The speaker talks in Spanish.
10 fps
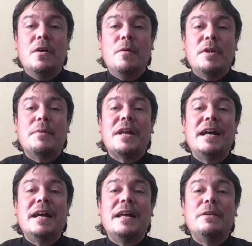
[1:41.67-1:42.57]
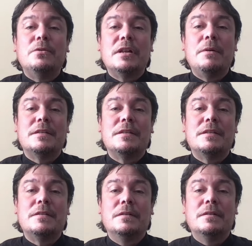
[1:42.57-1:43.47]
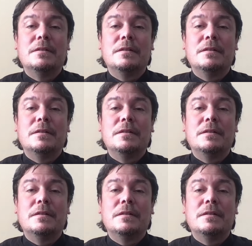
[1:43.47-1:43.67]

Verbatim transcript: me habrás negado tres veces.